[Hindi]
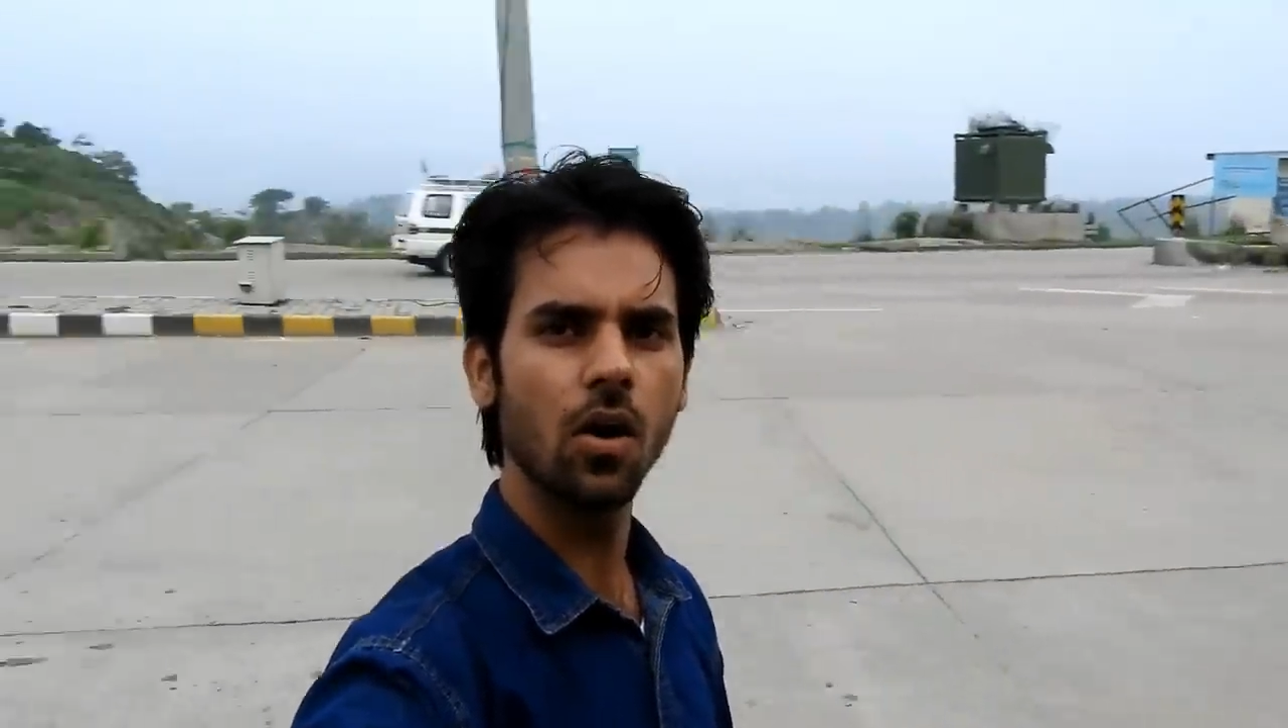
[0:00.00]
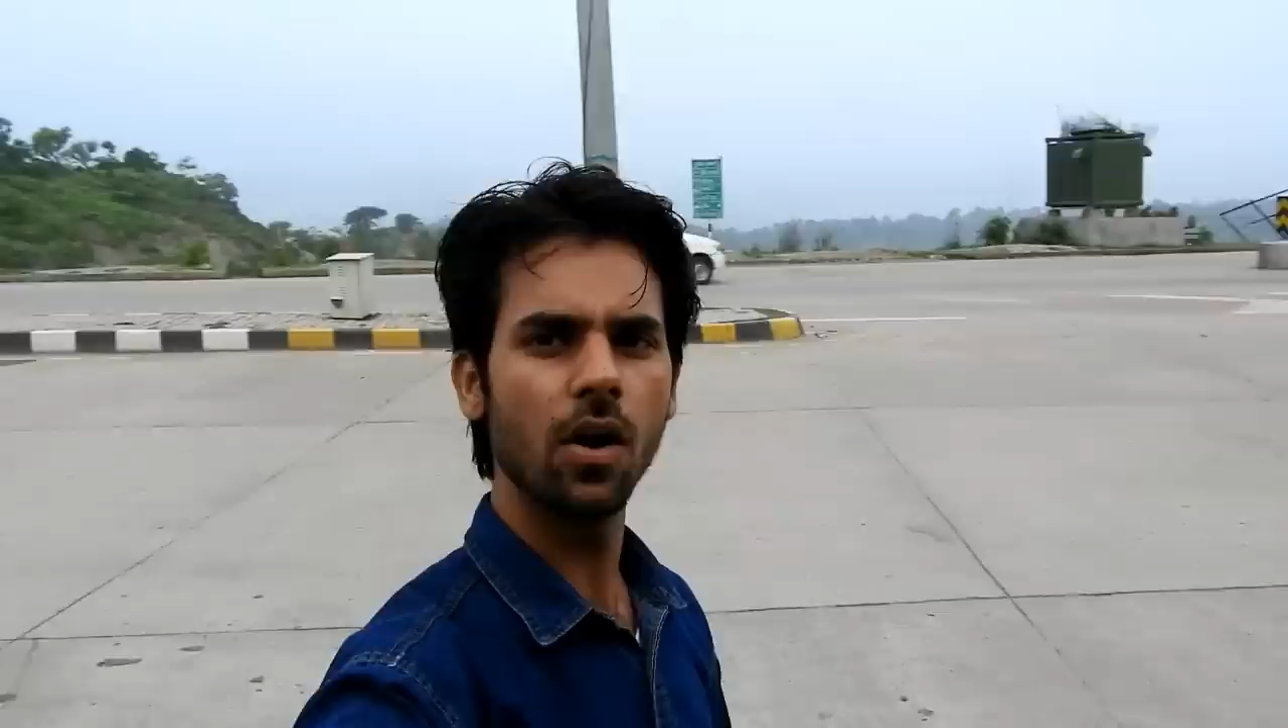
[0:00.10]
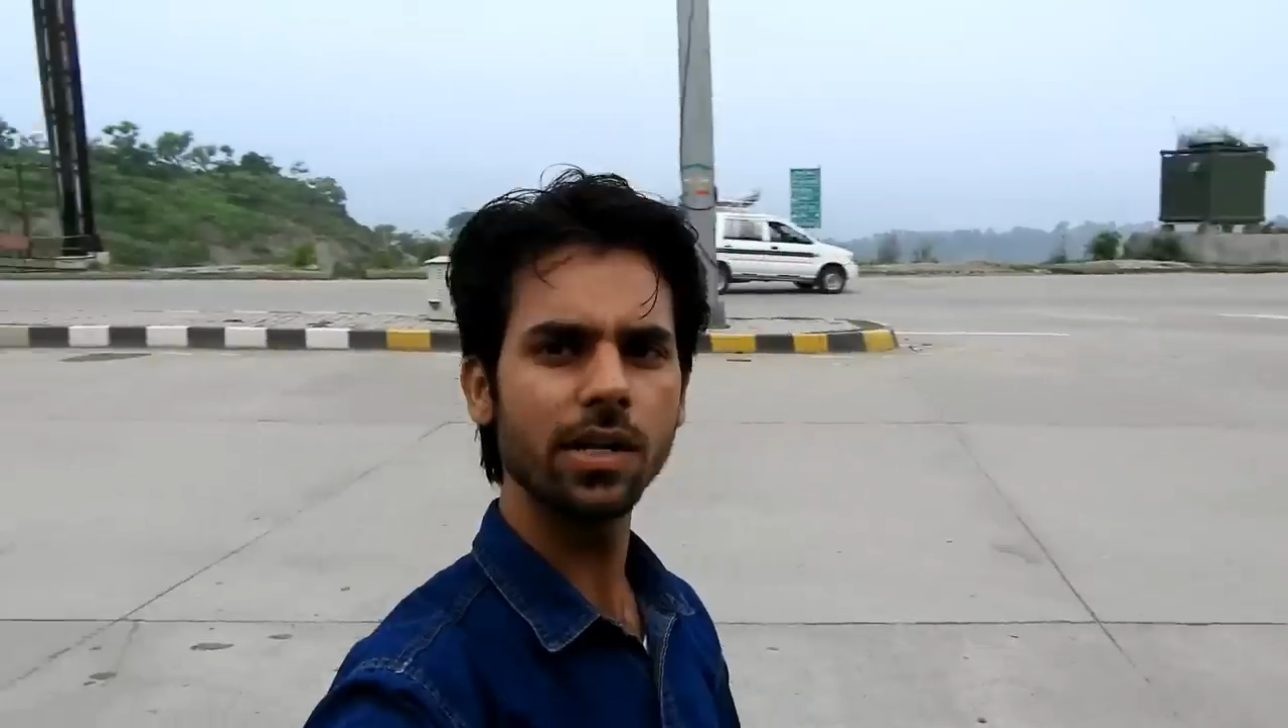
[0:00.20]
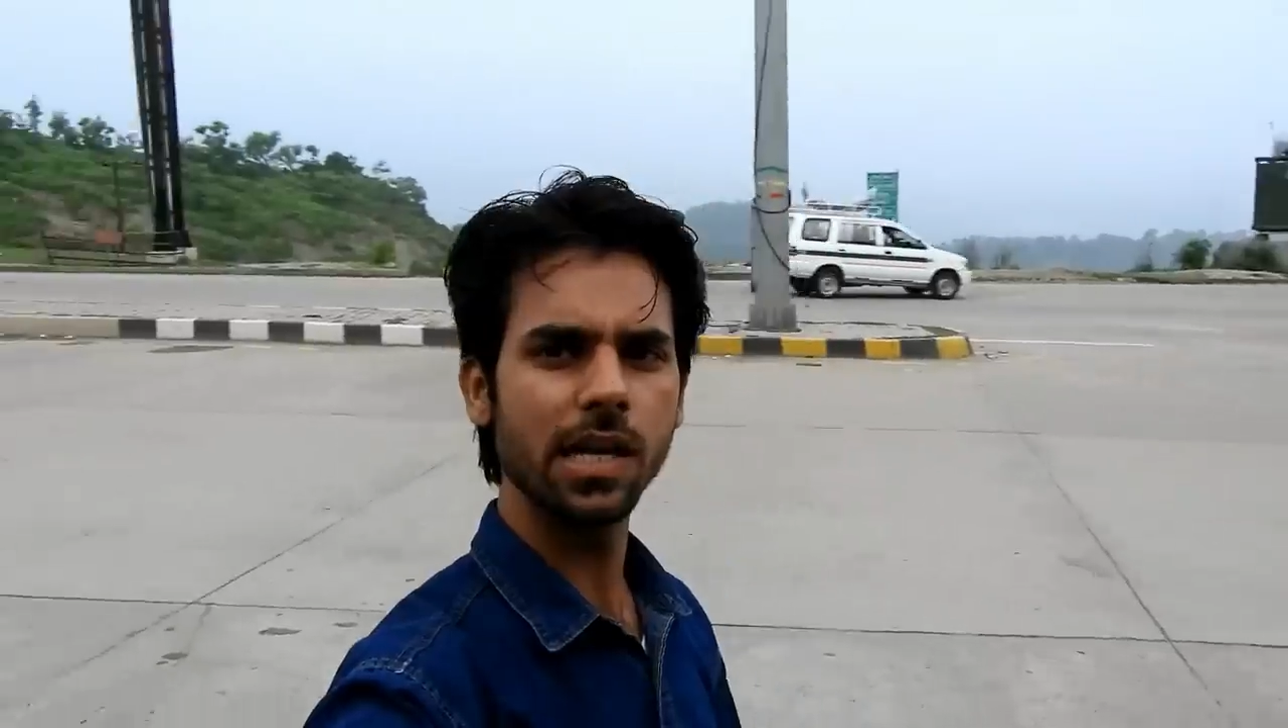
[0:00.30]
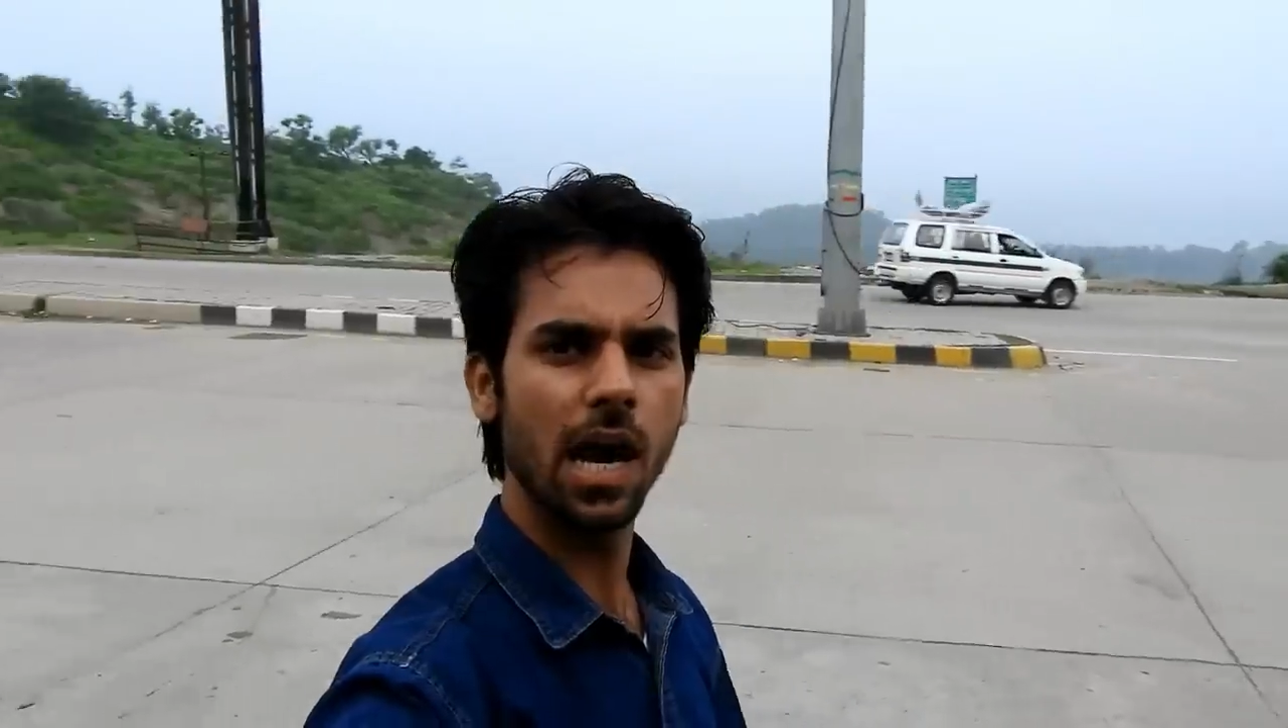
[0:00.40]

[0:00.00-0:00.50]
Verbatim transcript: और